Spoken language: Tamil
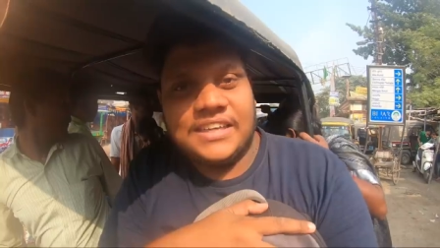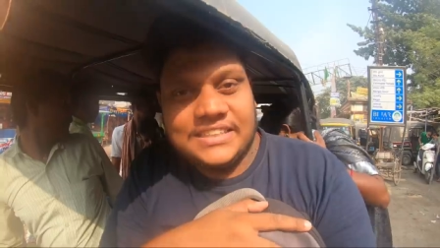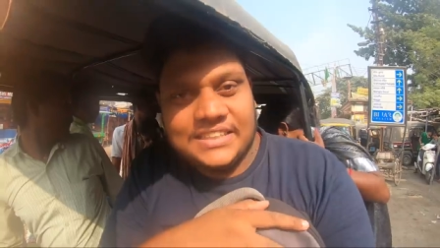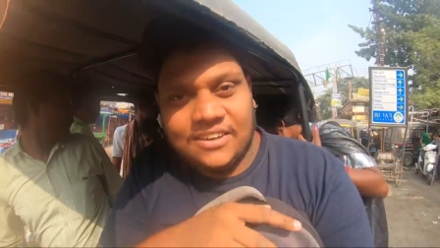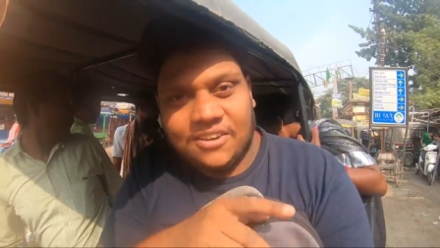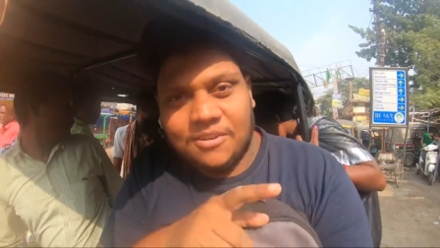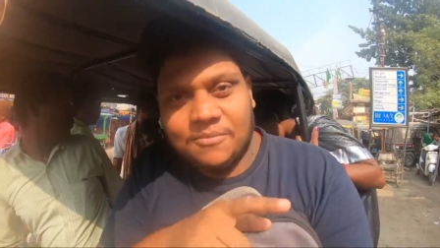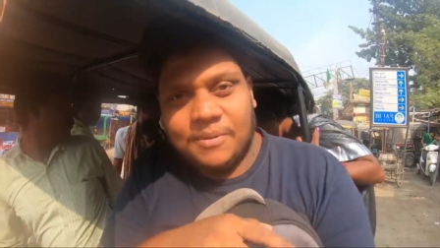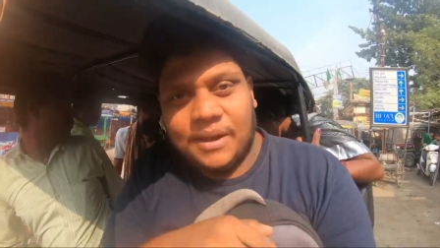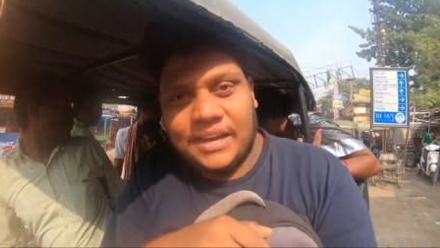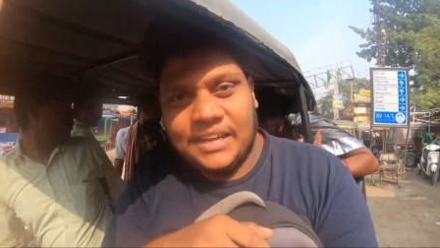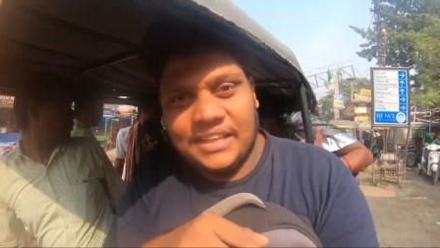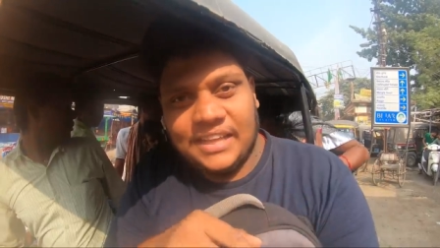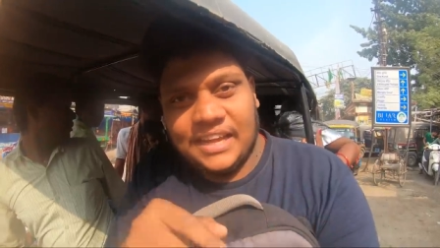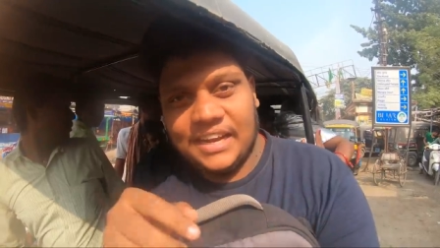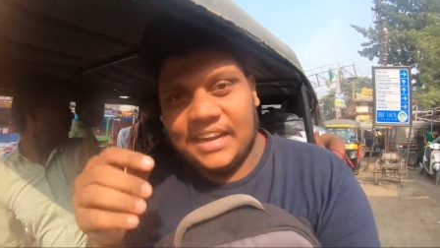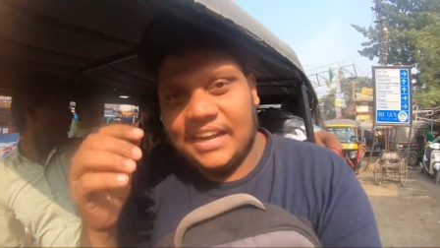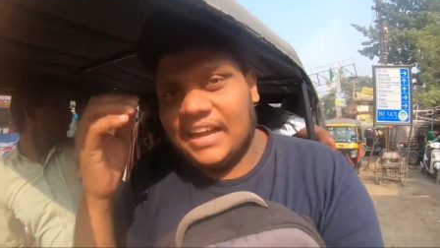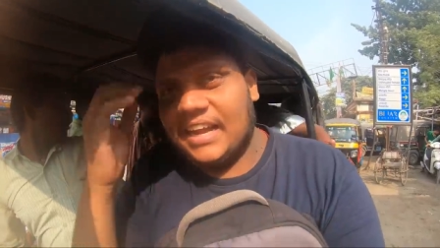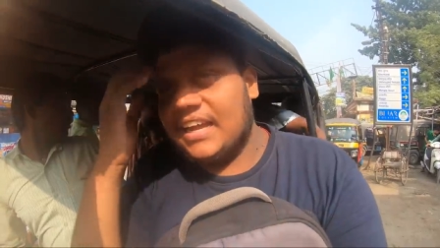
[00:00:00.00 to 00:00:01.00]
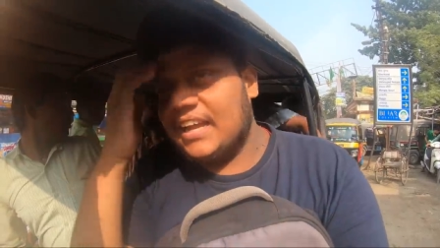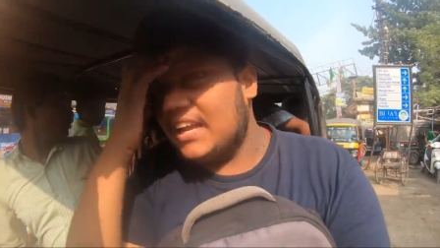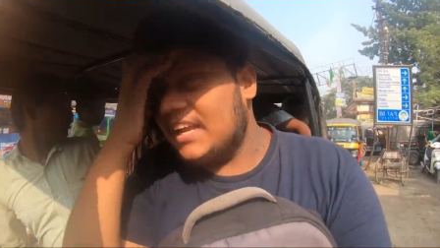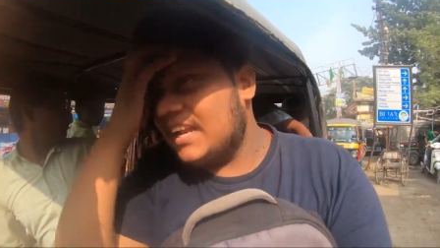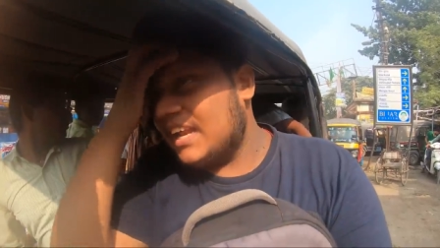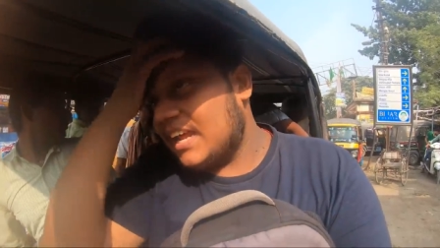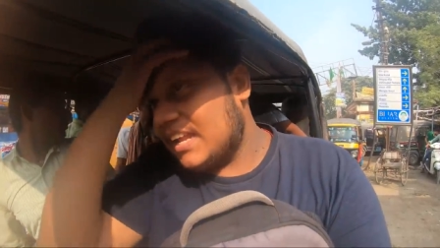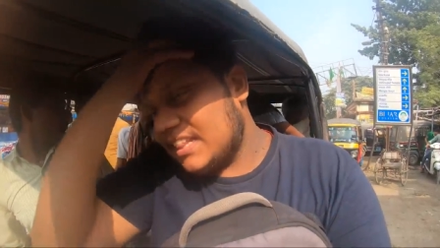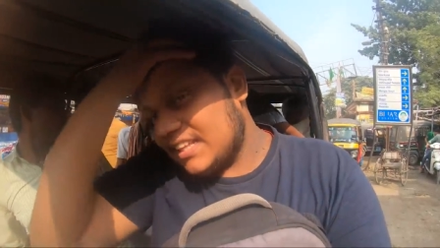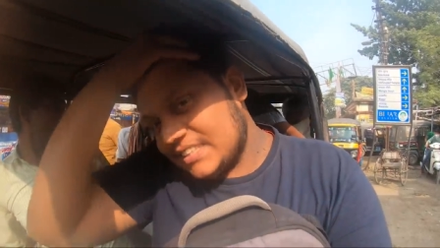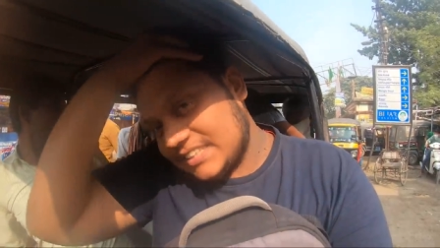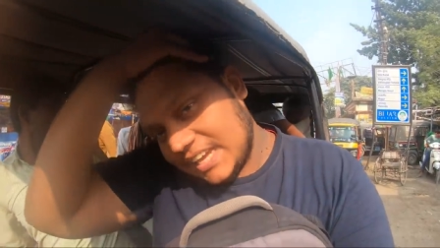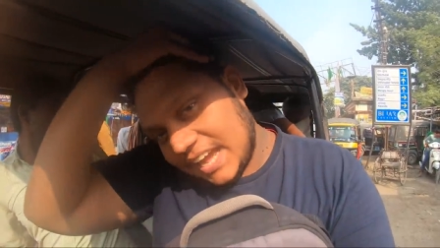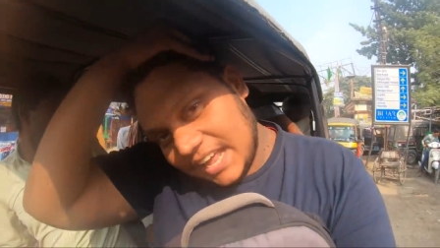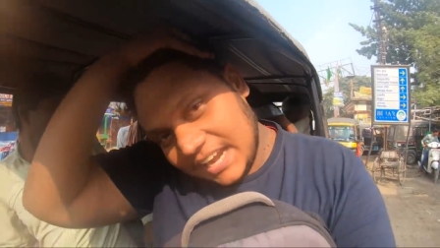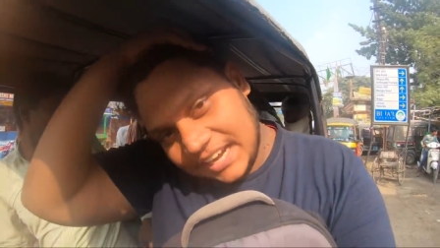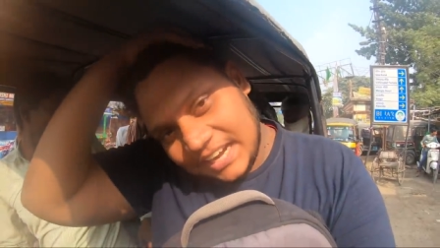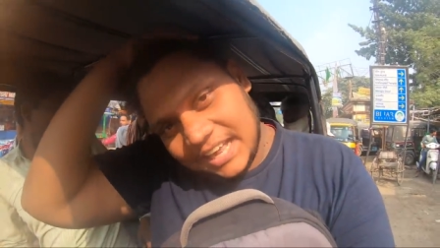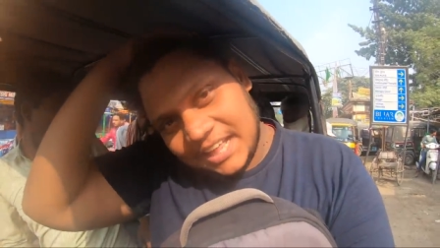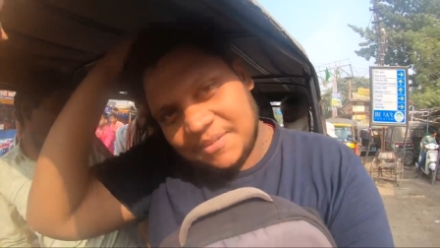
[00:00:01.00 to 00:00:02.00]
ஃபஸ்ட்டு அவர் பயந்தாருங்க இந்நேரத்துக்கு
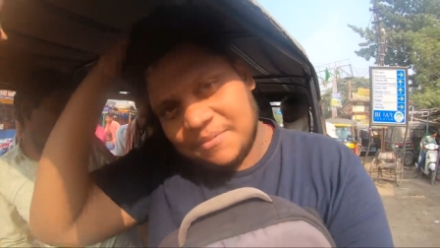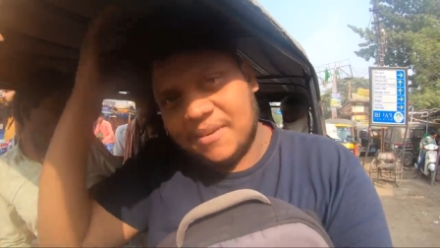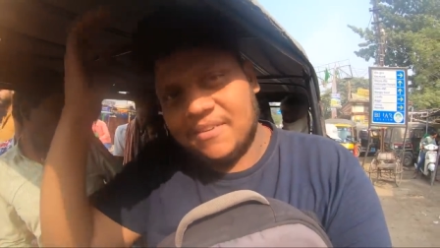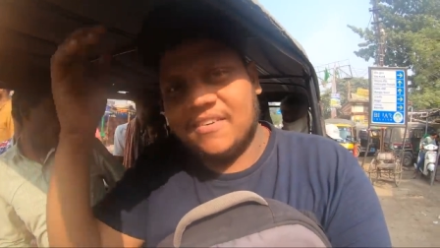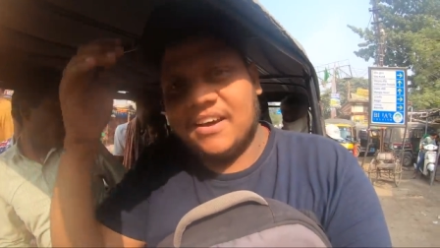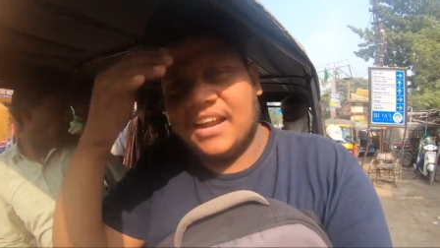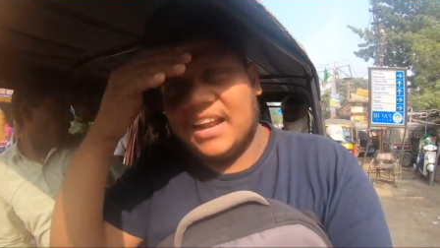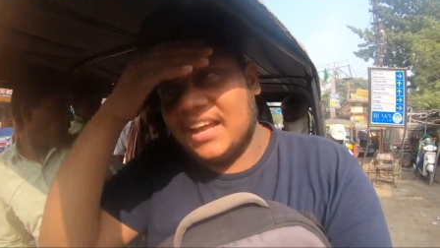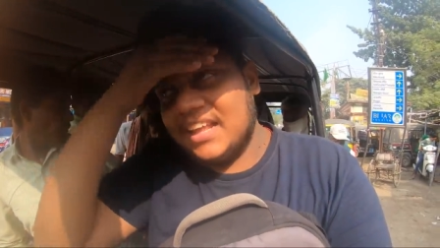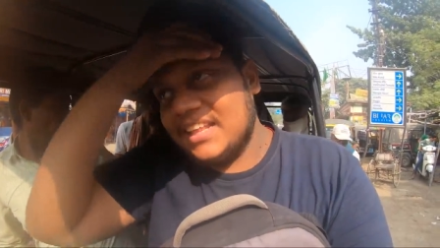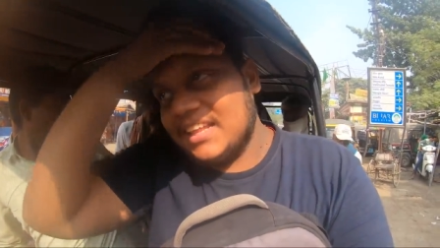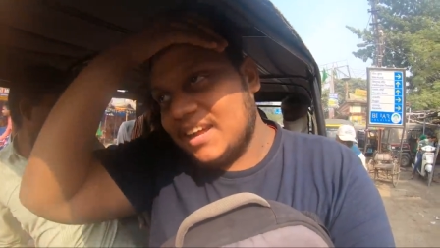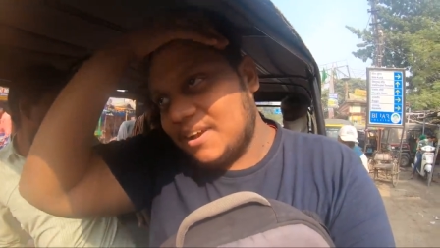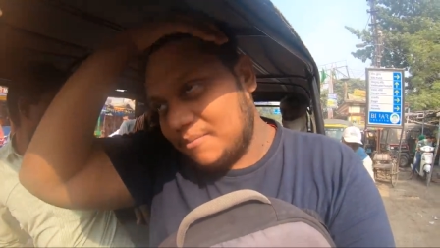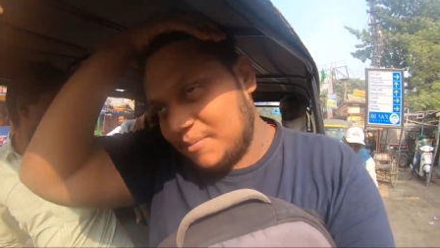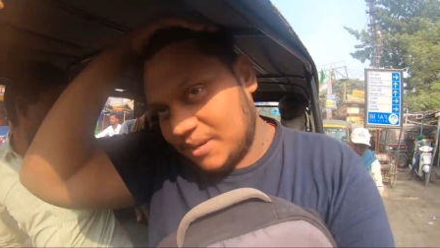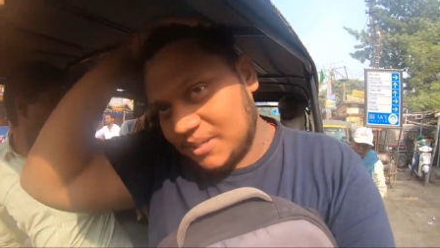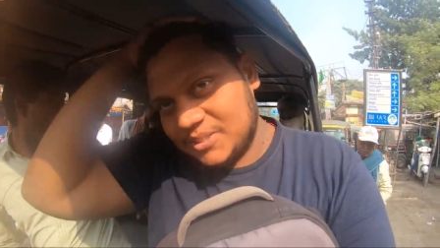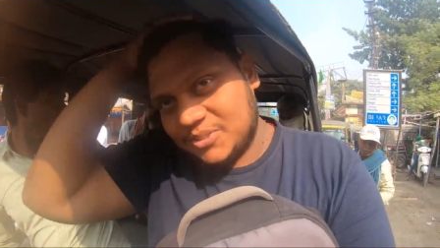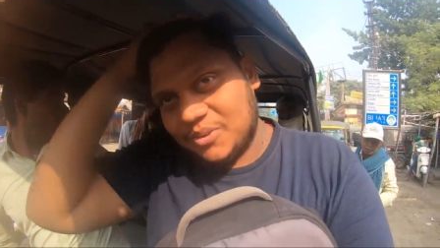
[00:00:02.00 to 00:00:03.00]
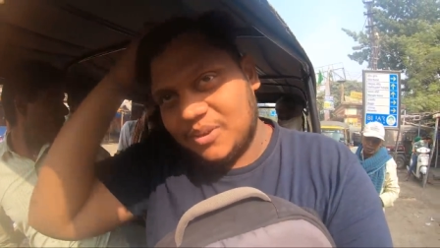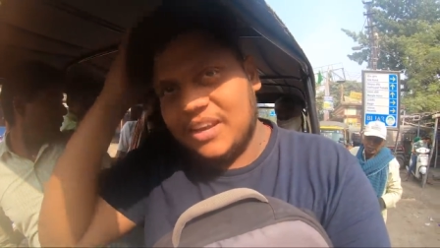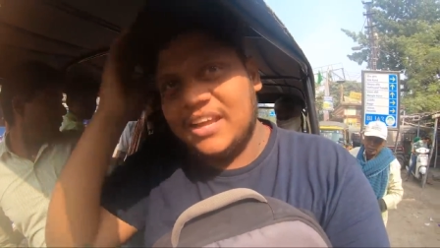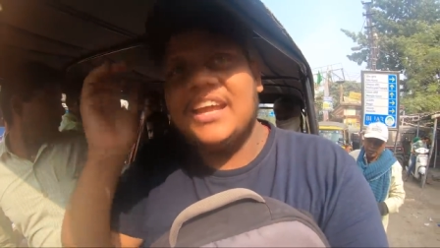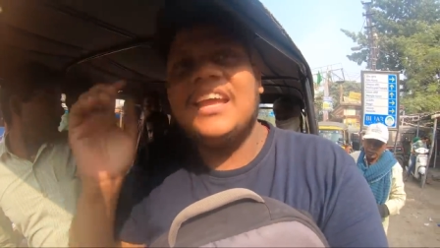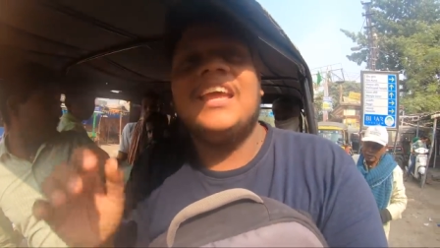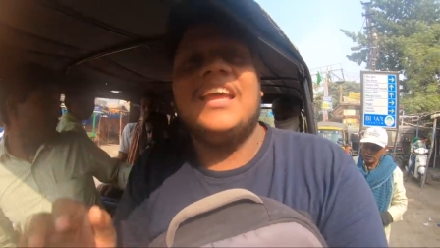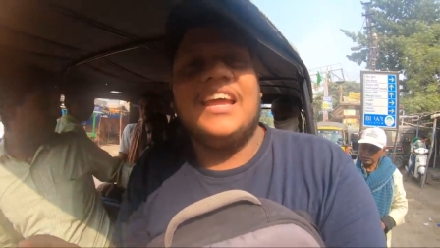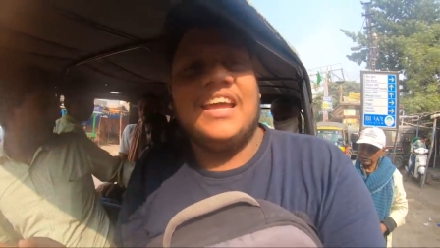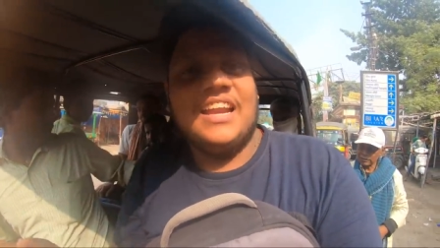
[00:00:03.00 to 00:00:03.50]
ஷேரிங்கில் எதுவுமே வராது அப்படின்னு சொல்லி